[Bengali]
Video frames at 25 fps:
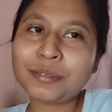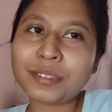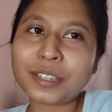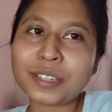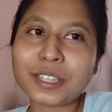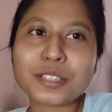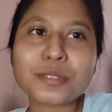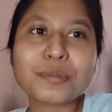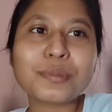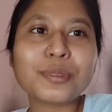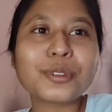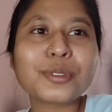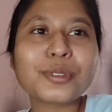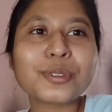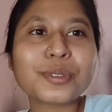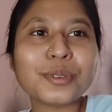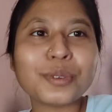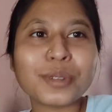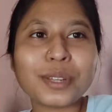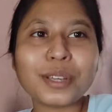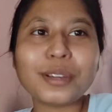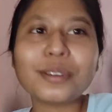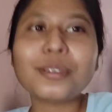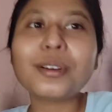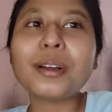ফার্স্ট মোড
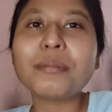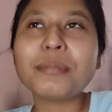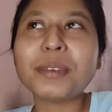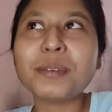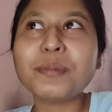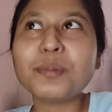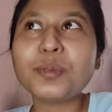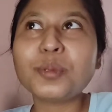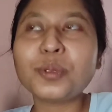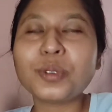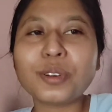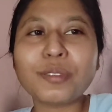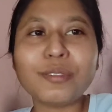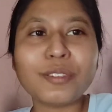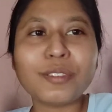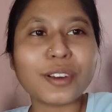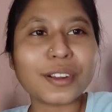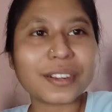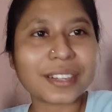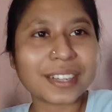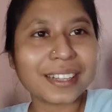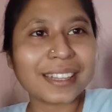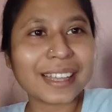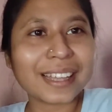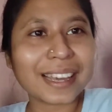করেও আমি পুরো
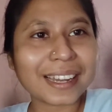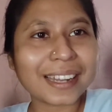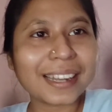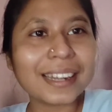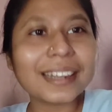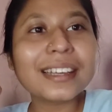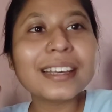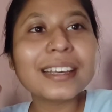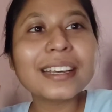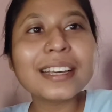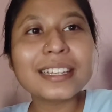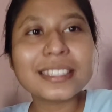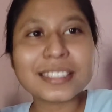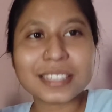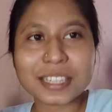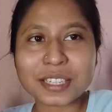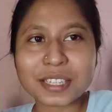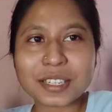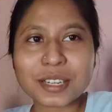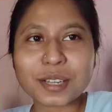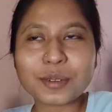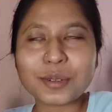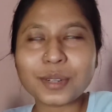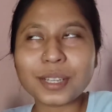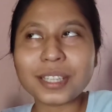ব্লগটা দেখার
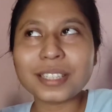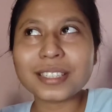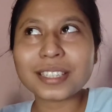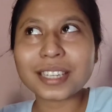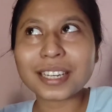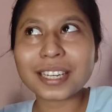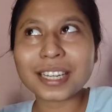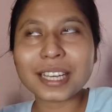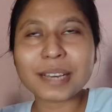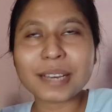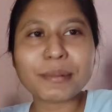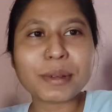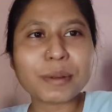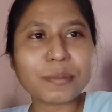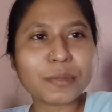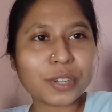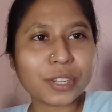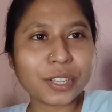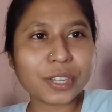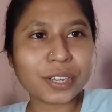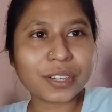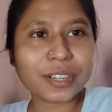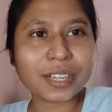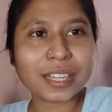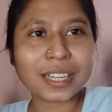চেষ্টা করি যেখানে আমার
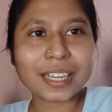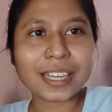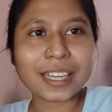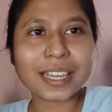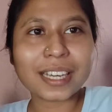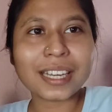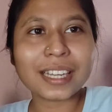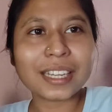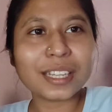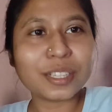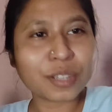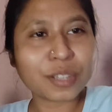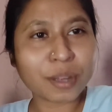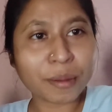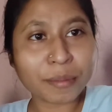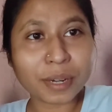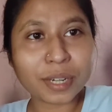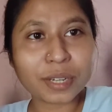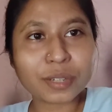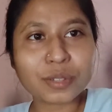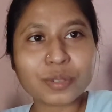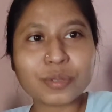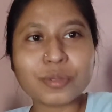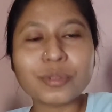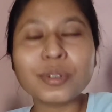মনে হয় না এখানে আমার
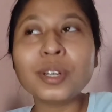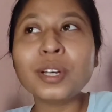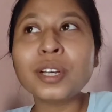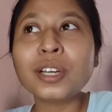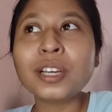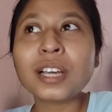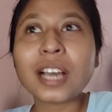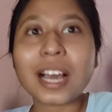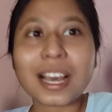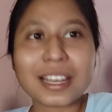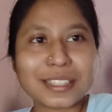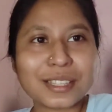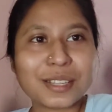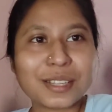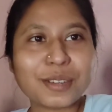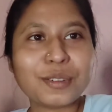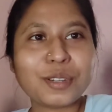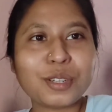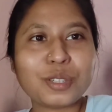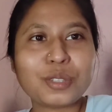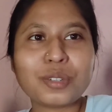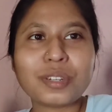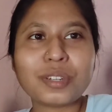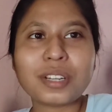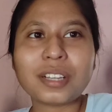একটু আস্তে
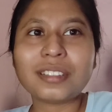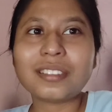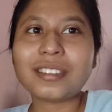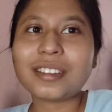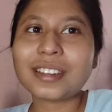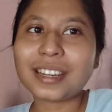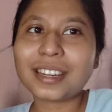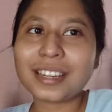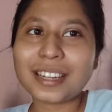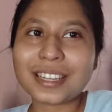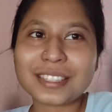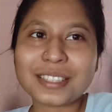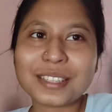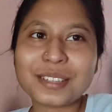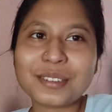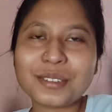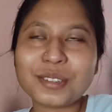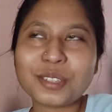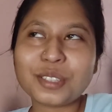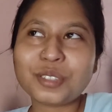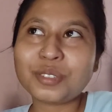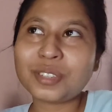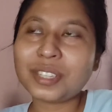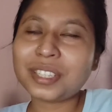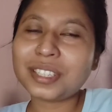করে শোনার দরকার আস্তে
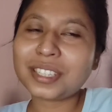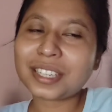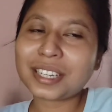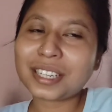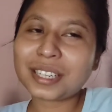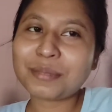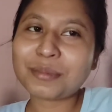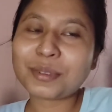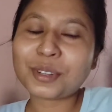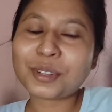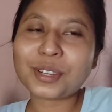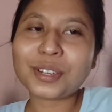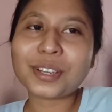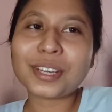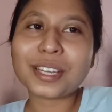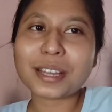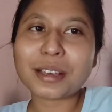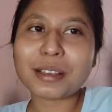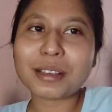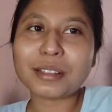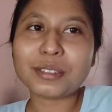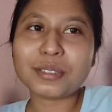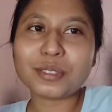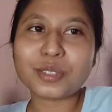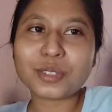করে শুনি যেখানে মনে হয়
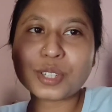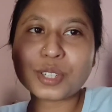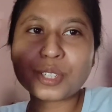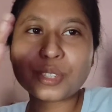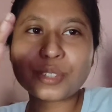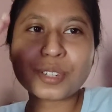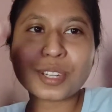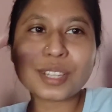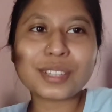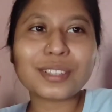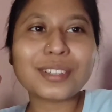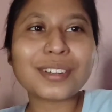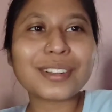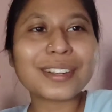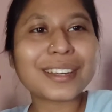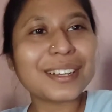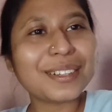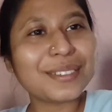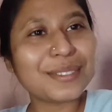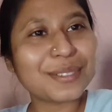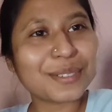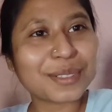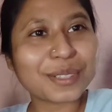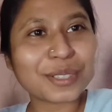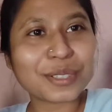না জোরে শোনার দরকার
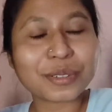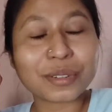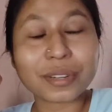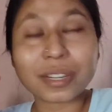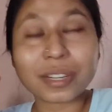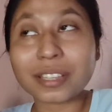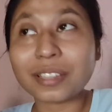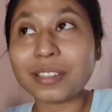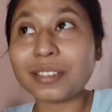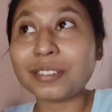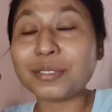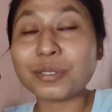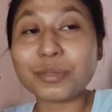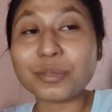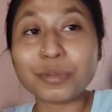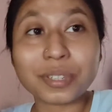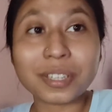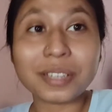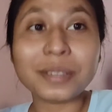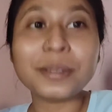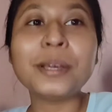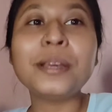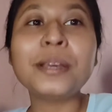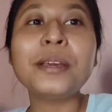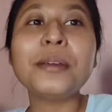জোরে শোনার
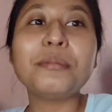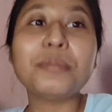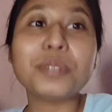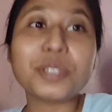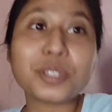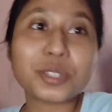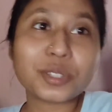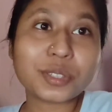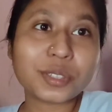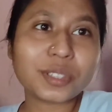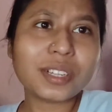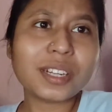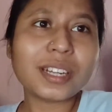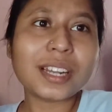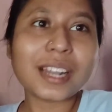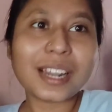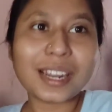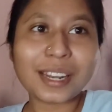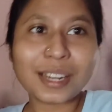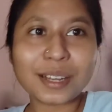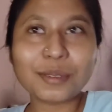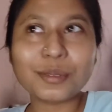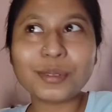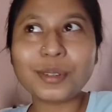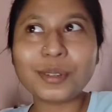শুনি বিশেষ করে
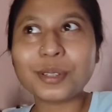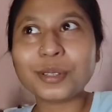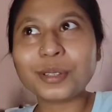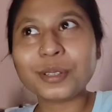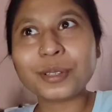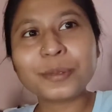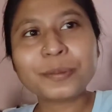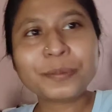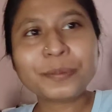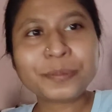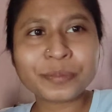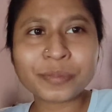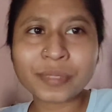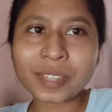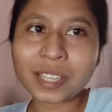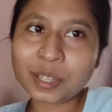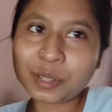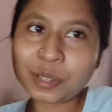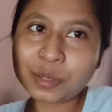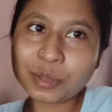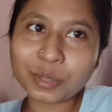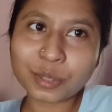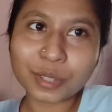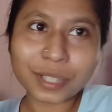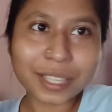রান্নাগুলো তো
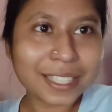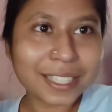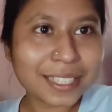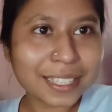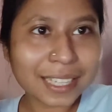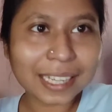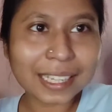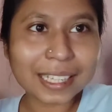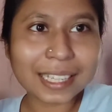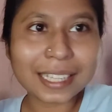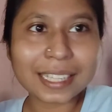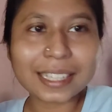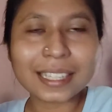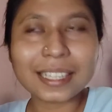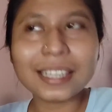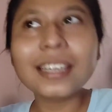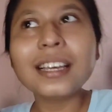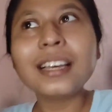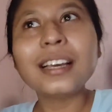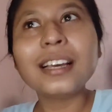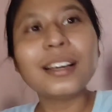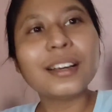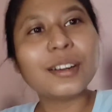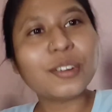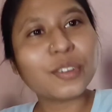একটু জোরেই চালিয়ে দিই
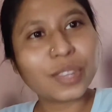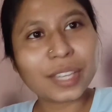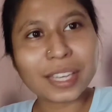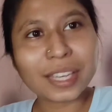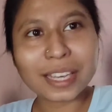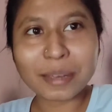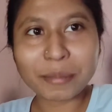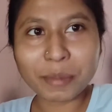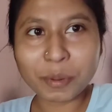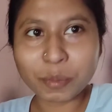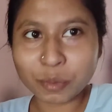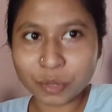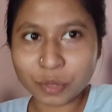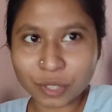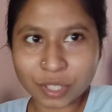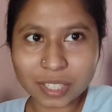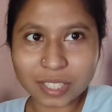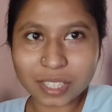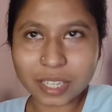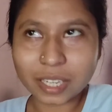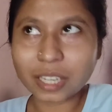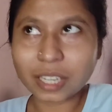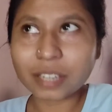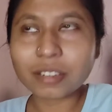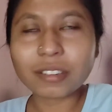ওতেই আমি বুঝে
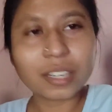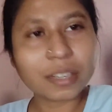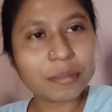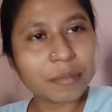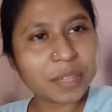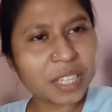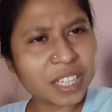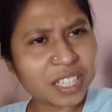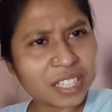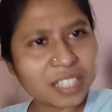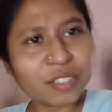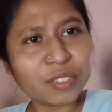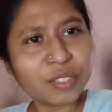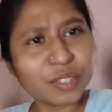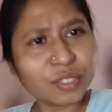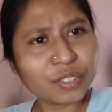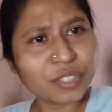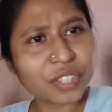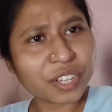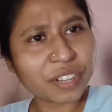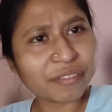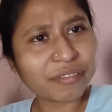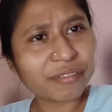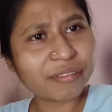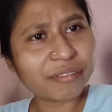যাই কারণ আমি নিজেও তো
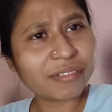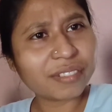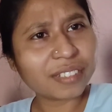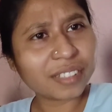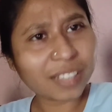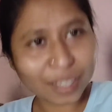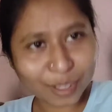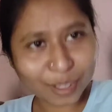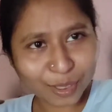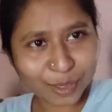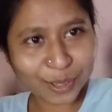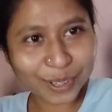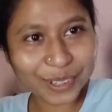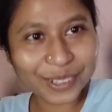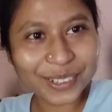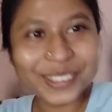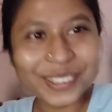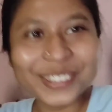শেফ তাই তো